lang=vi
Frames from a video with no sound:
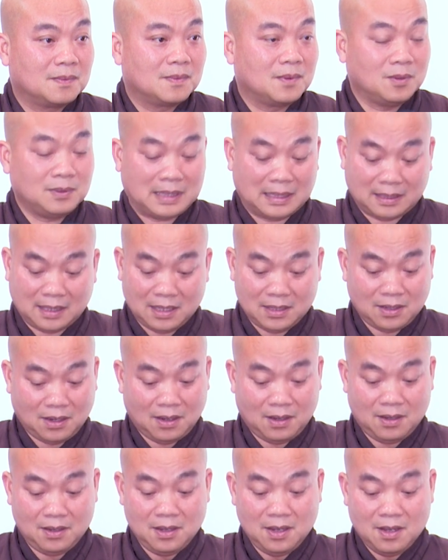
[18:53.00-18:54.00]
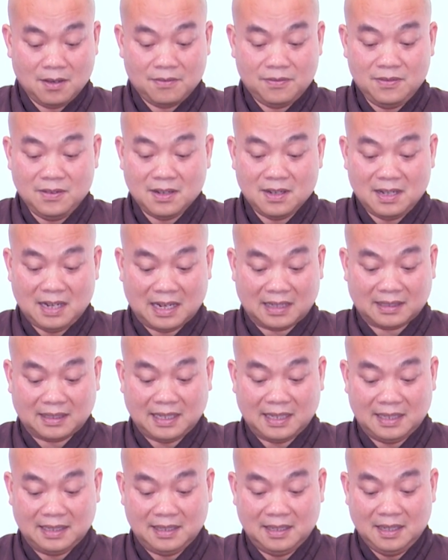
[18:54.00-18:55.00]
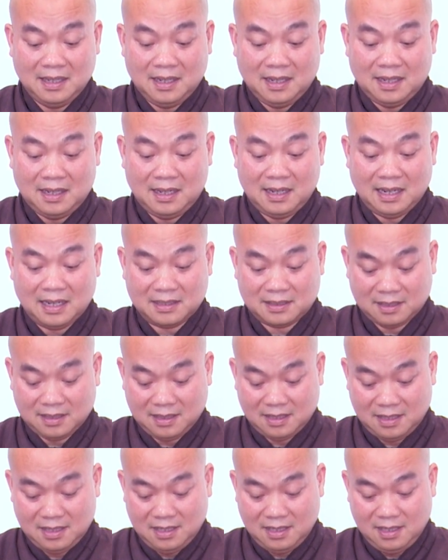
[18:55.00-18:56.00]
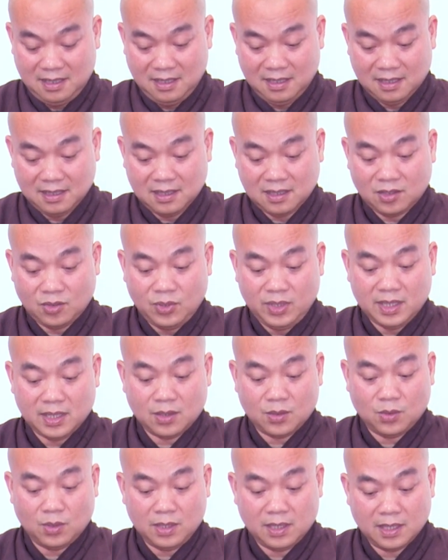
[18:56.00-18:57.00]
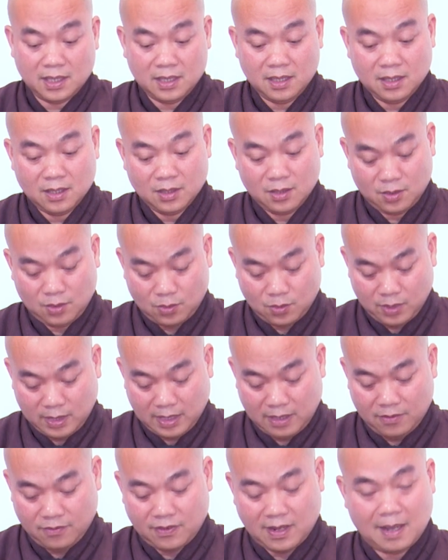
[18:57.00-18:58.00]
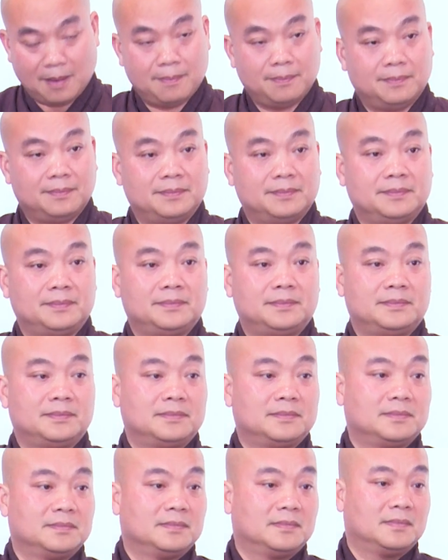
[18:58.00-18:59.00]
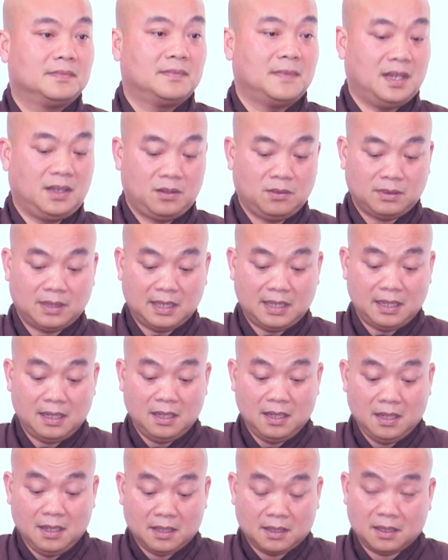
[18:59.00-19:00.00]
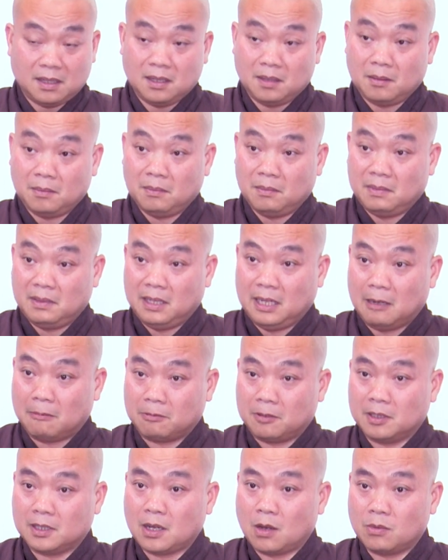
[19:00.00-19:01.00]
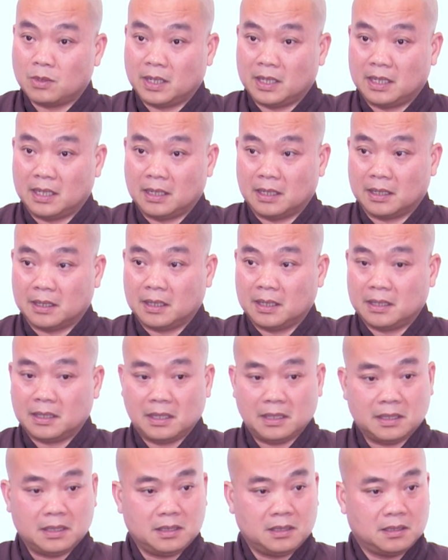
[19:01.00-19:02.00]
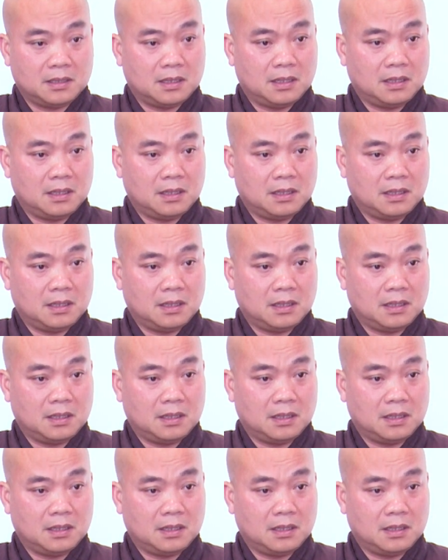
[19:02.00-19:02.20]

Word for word: Chúng ta thấy rõ phước lạc thay là sự diễn thuyết của gì? Của chánh pháp. Đó, chúng ta cho nên đọc những câu này là cái, cái, cái